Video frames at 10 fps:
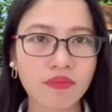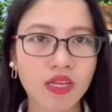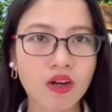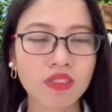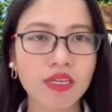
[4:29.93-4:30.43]

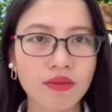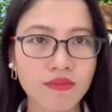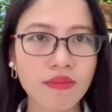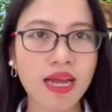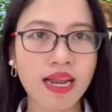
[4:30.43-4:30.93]
có thể
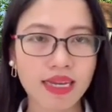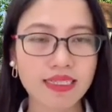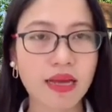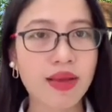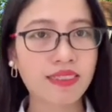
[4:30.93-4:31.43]
là cái
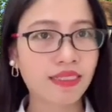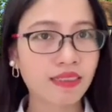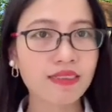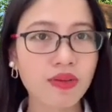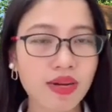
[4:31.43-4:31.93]
giá bán chính
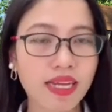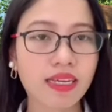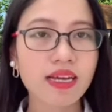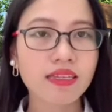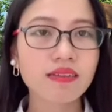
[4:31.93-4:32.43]
thức sau
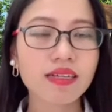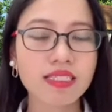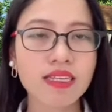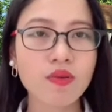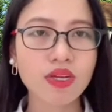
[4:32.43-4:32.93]
này, tức là
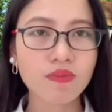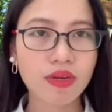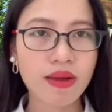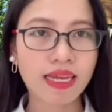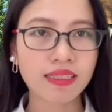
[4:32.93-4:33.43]
sau khi
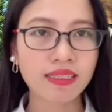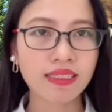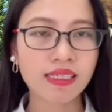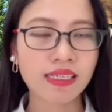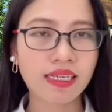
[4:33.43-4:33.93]
mở bán
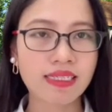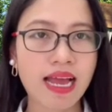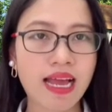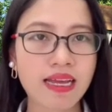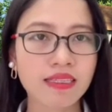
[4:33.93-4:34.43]
thì cái
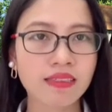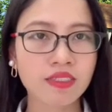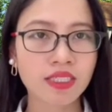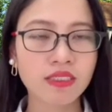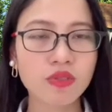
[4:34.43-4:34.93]
giá
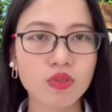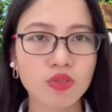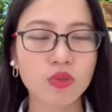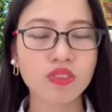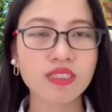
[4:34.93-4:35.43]
chính thức của
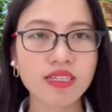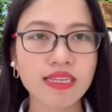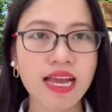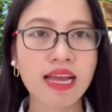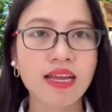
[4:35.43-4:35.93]
chủ đầu tư đưa
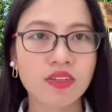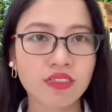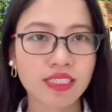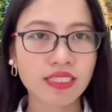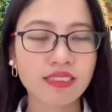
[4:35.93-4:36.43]
ra nó
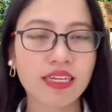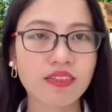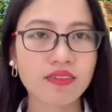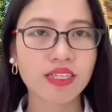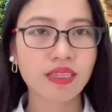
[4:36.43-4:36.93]
sẽ chắc chắn
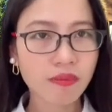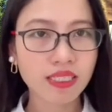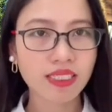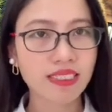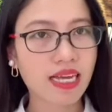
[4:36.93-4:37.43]
nó sẽ phải thấp
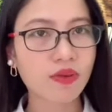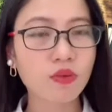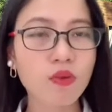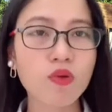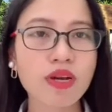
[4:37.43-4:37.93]
hơn cái giá
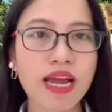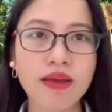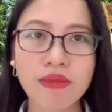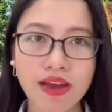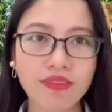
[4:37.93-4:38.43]
rumo
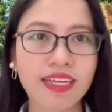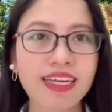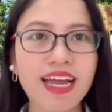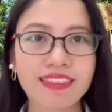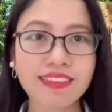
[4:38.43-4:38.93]
đã báo với khách
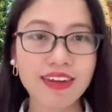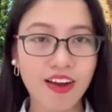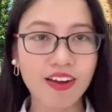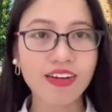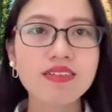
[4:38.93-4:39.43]
hàng trước
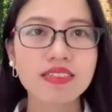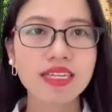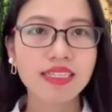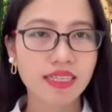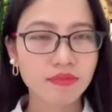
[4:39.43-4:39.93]
đó. Dựa
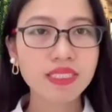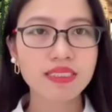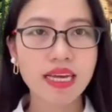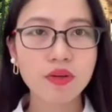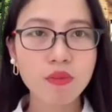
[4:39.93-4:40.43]
trên cái mức
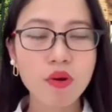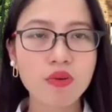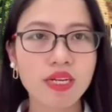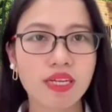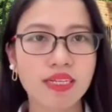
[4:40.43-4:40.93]
giá rumo
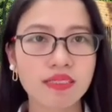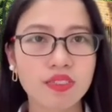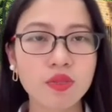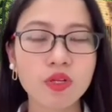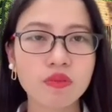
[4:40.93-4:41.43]
để
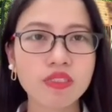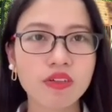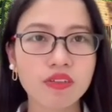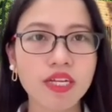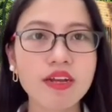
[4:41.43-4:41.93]
chủ đầu tư
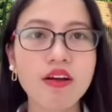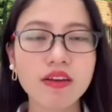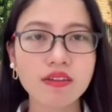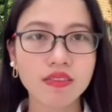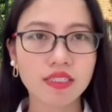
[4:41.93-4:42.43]
có thể đo
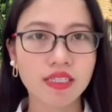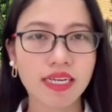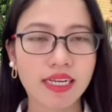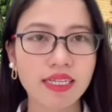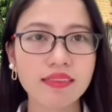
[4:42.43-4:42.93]
lường được
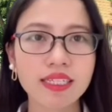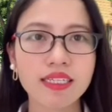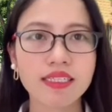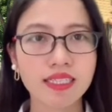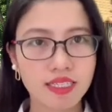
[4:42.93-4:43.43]
cái tình
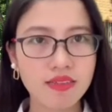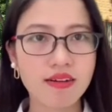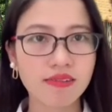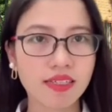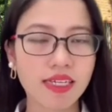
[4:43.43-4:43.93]
hình thị
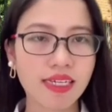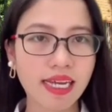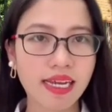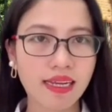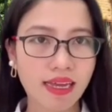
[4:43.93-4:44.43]
trường, tình hình khách
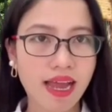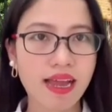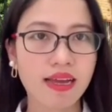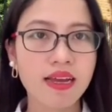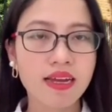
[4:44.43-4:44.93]

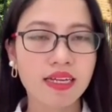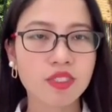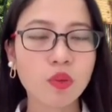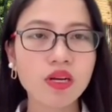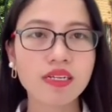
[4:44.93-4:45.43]
hàng, cái
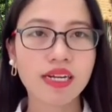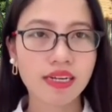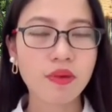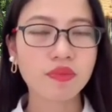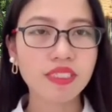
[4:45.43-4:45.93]
số lượng đặt
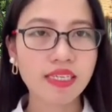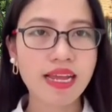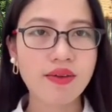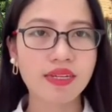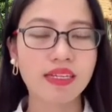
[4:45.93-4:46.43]
cọc như thế
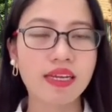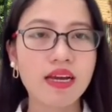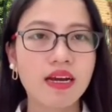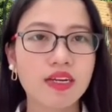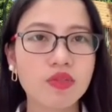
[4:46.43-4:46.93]
nào để
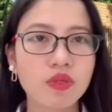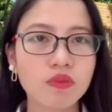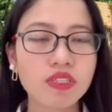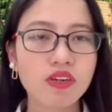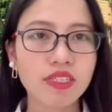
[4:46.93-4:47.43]
chủ đầu
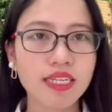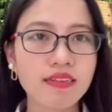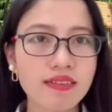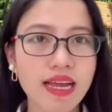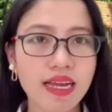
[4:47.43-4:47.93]
tư có thể
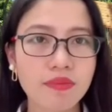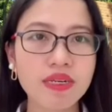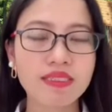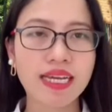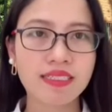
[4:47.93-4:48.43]
đưa ra cái
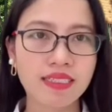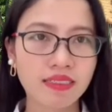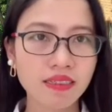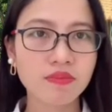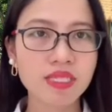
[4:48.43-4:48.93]
mức giá chính
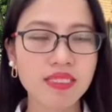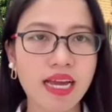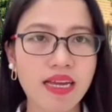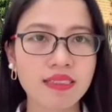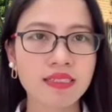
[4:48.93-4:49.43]
thức, mức
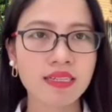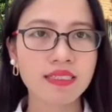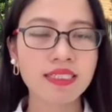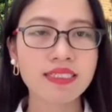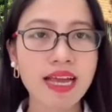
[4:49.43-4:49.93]
giá
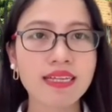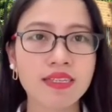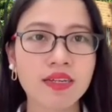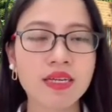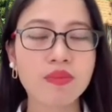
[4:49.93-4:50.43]
chính xác
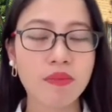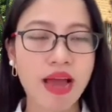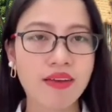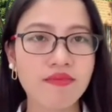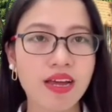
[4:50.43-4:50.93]
sau khi mở
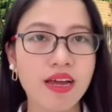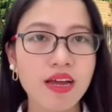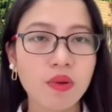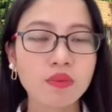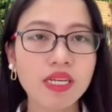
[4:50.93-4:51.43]
bán, và
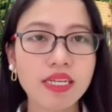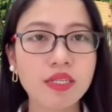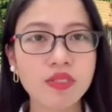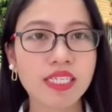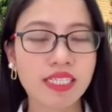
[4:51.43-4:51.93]
cũng như là
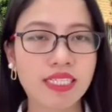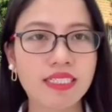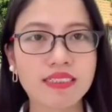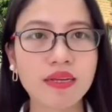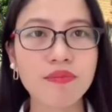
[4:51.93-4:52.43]
điều chỉnh cái
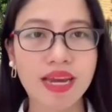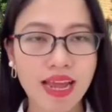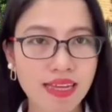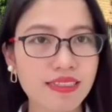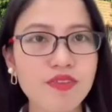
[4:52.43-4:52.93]
chính sách bán
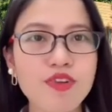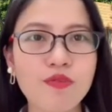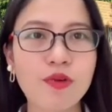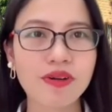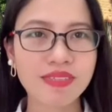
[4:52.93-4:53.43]
hàng sao cho
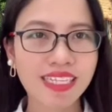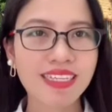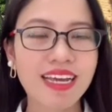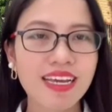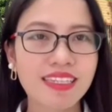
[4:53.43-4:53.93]
phù hợp nhất.
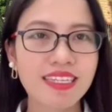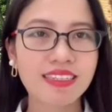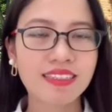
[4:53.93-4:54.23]
Thì